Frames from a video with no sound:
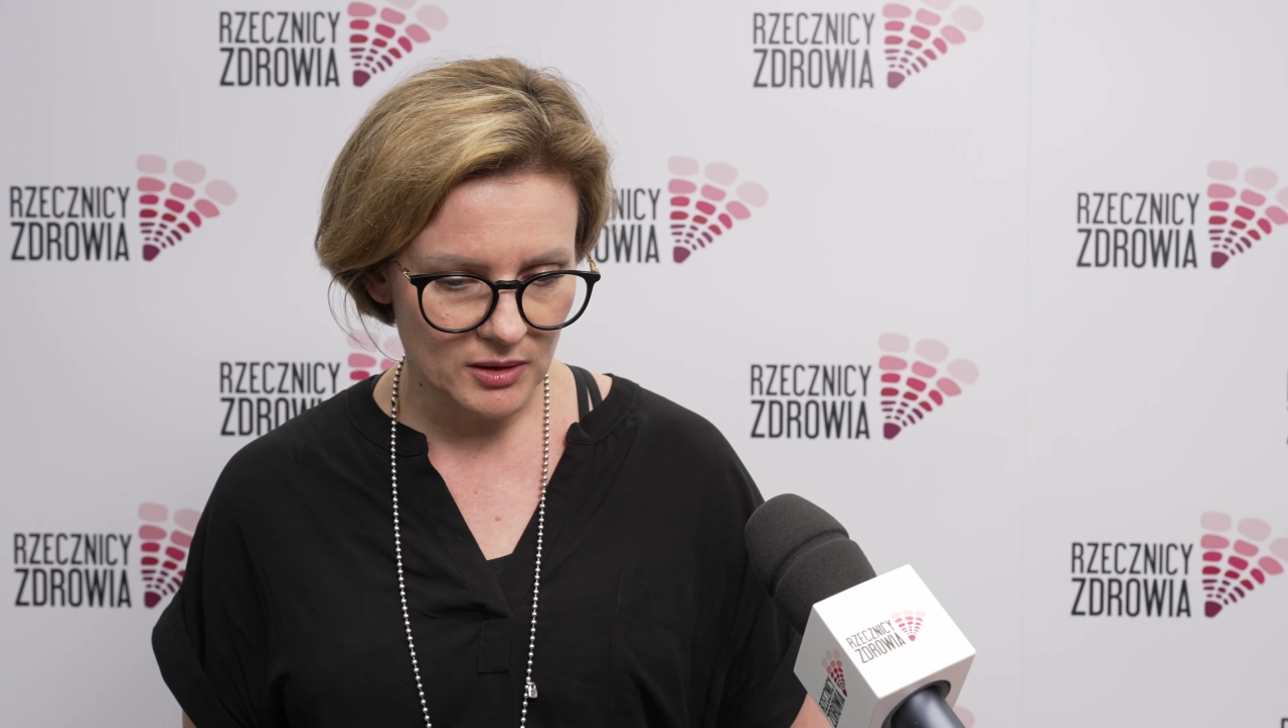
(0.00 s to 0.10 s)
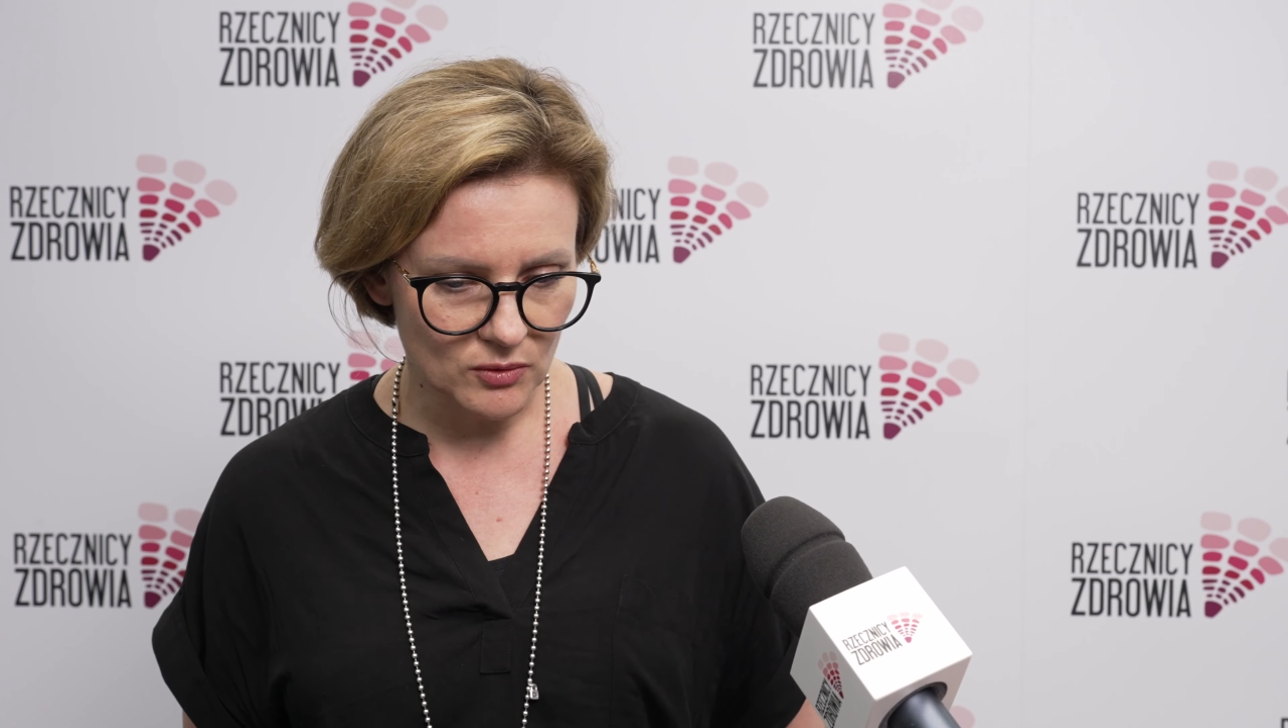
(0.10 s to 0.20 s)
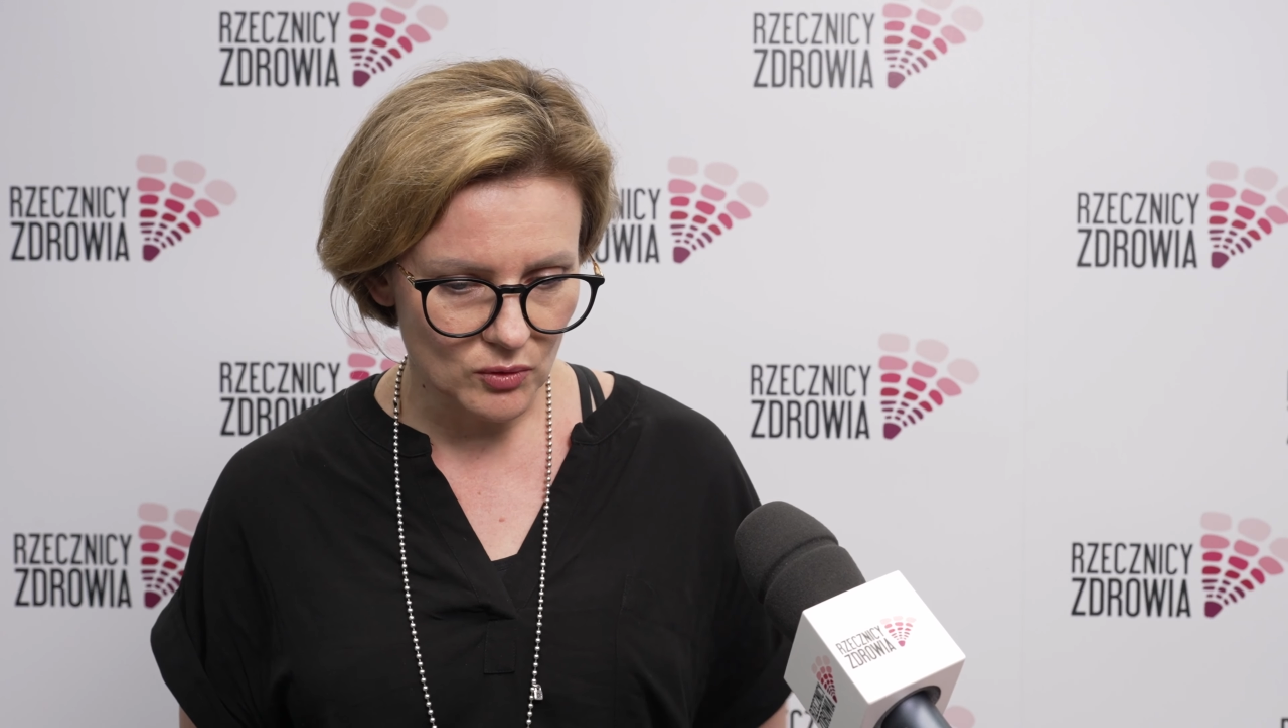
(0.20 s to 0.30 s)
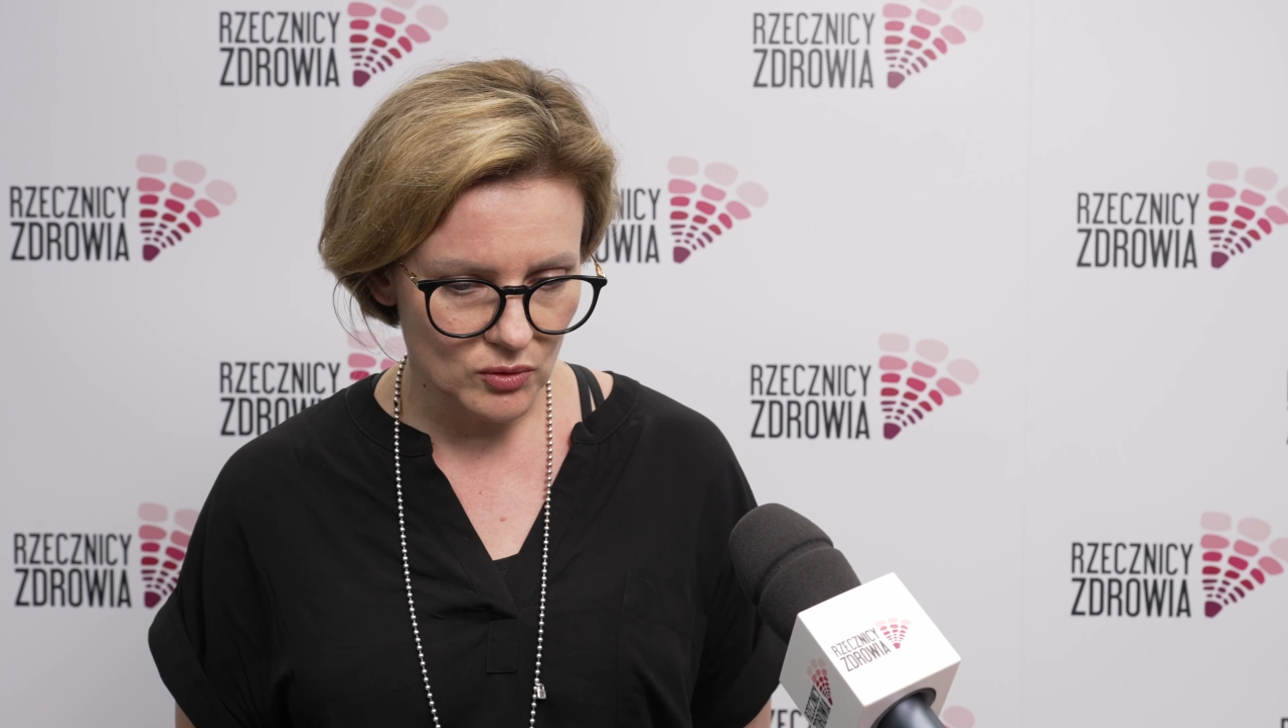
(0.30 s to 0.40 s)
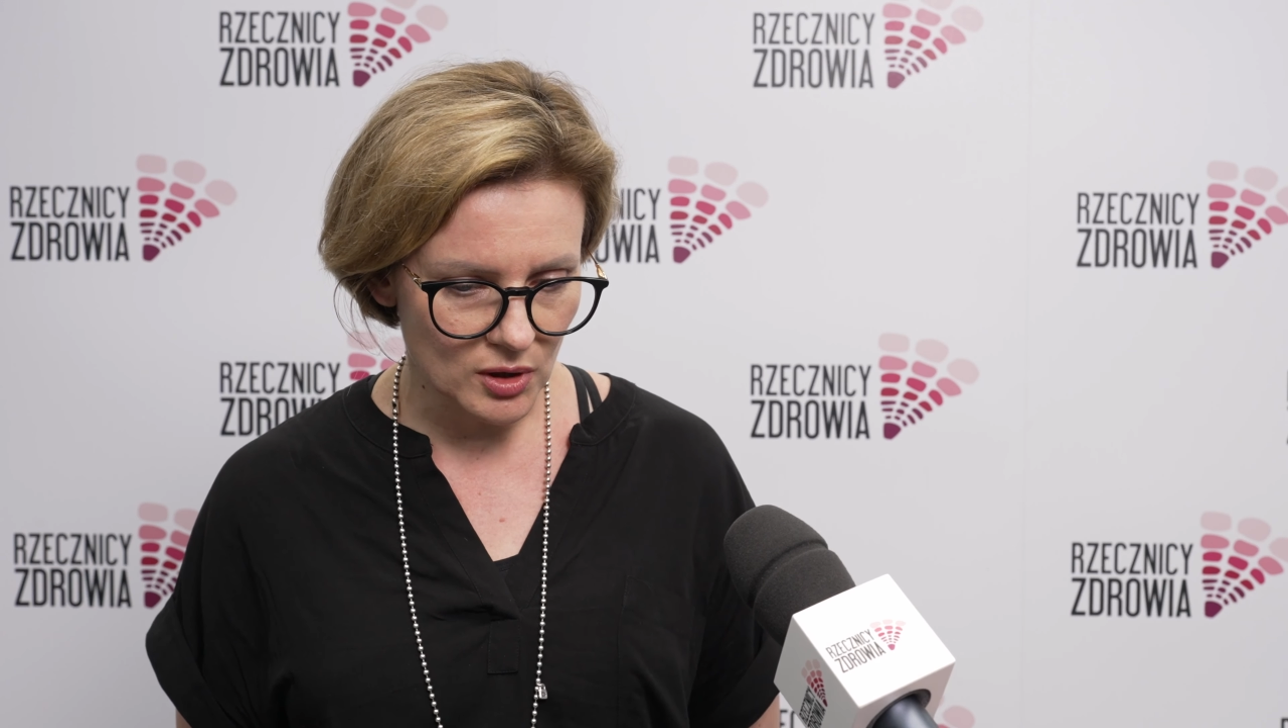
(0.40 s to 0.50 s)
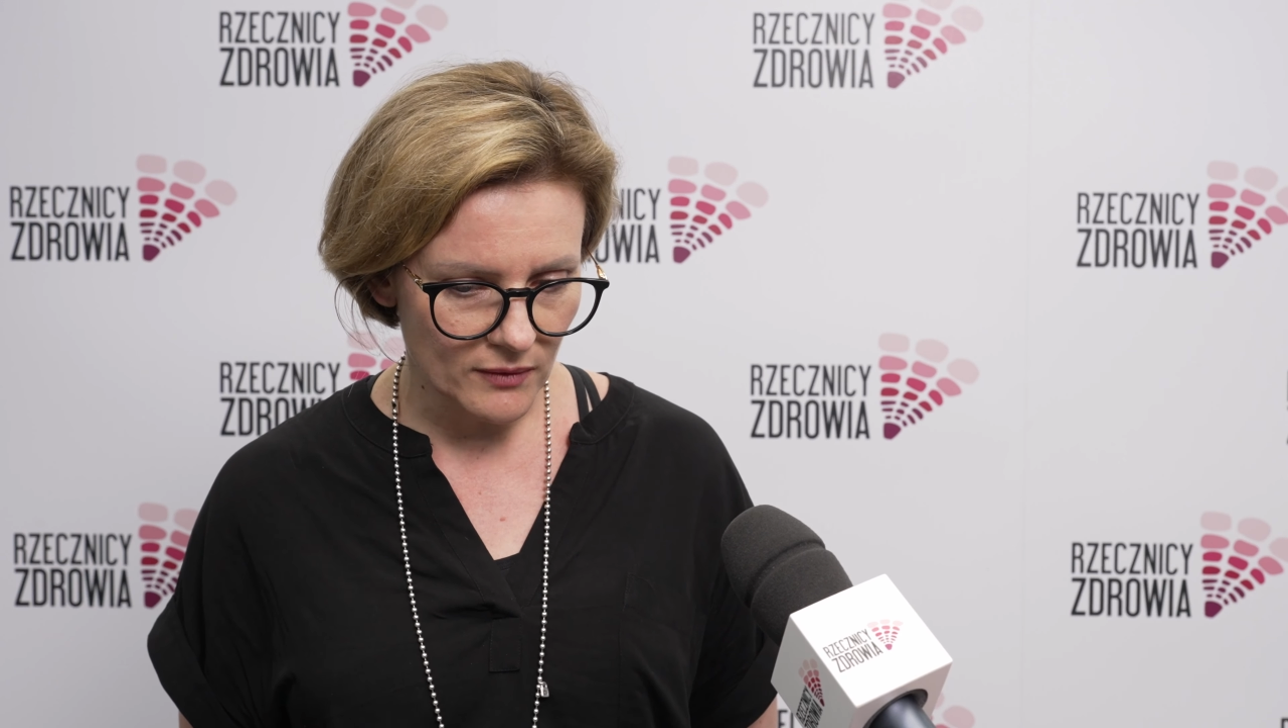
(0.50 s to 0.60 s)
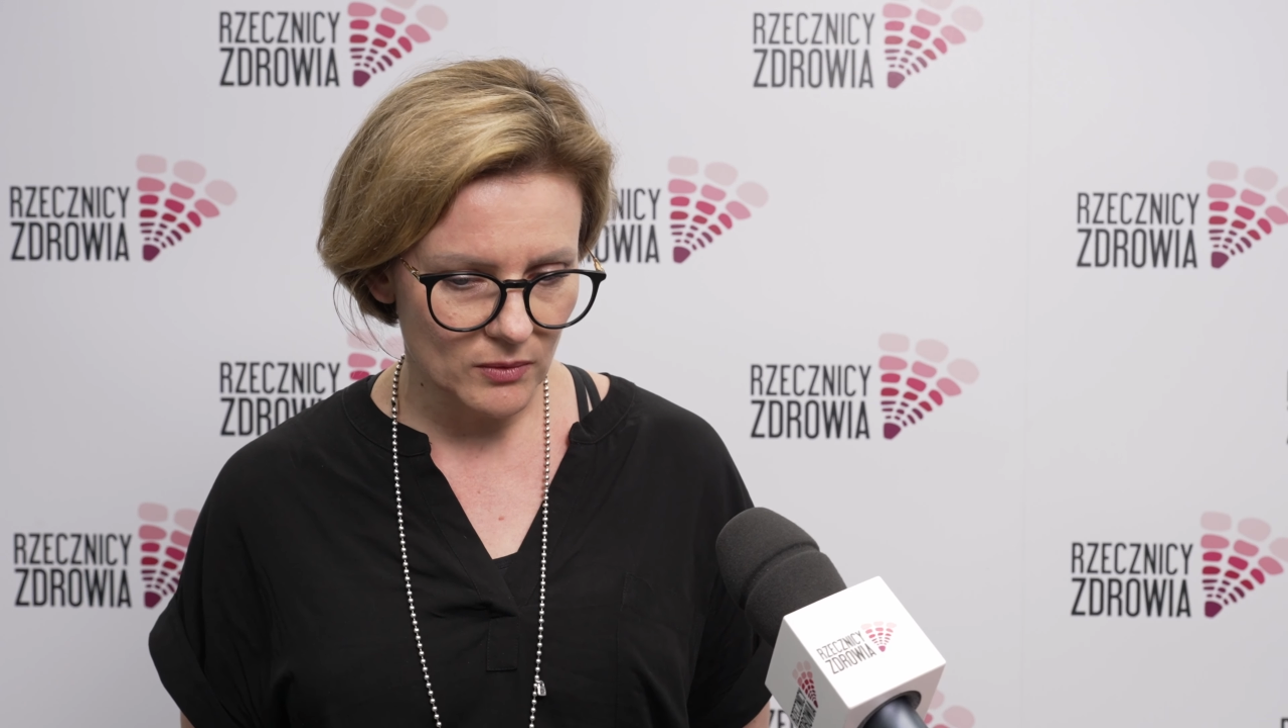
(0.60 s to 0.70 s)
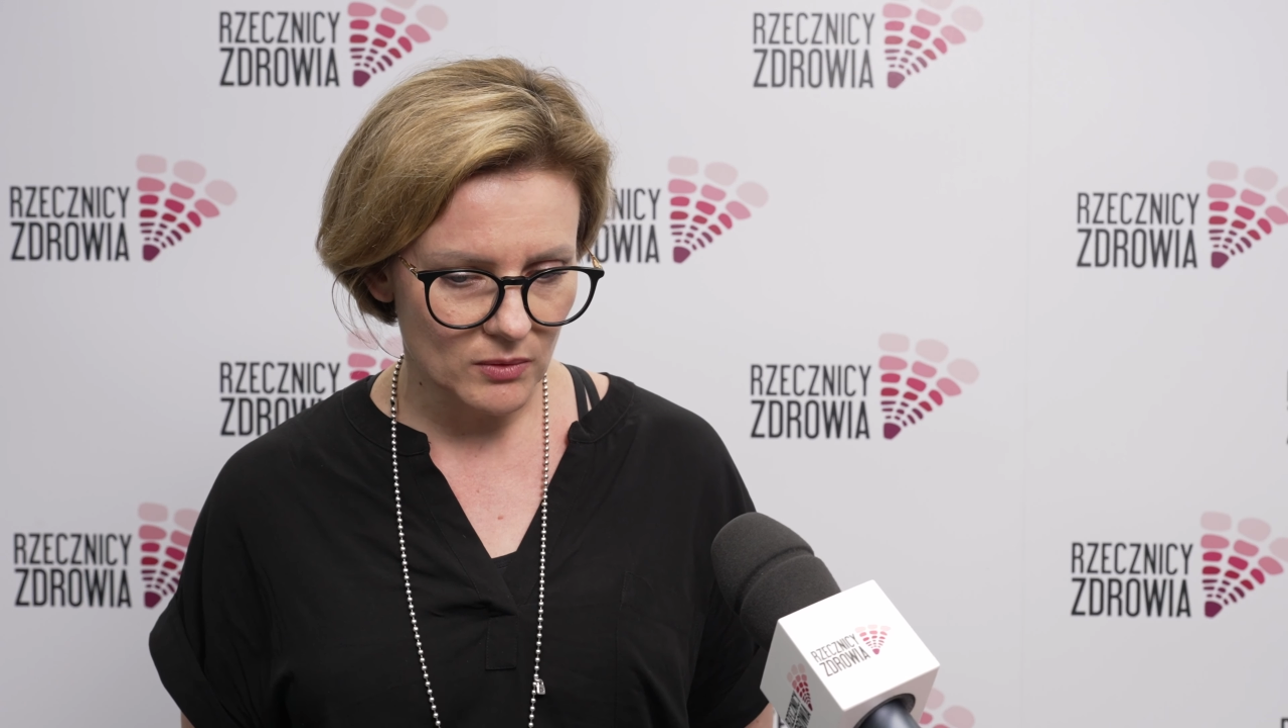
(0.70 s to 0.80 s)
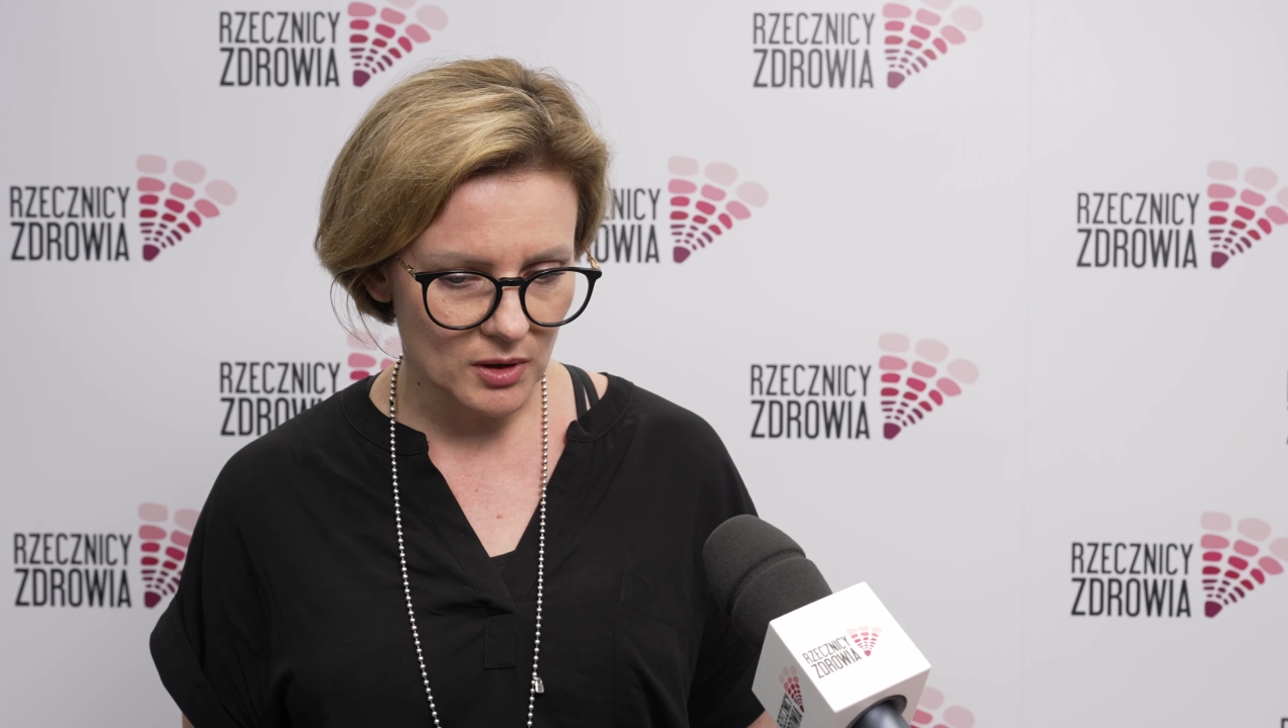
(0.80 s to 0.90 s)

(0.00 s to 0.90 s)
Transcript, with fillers: kluczową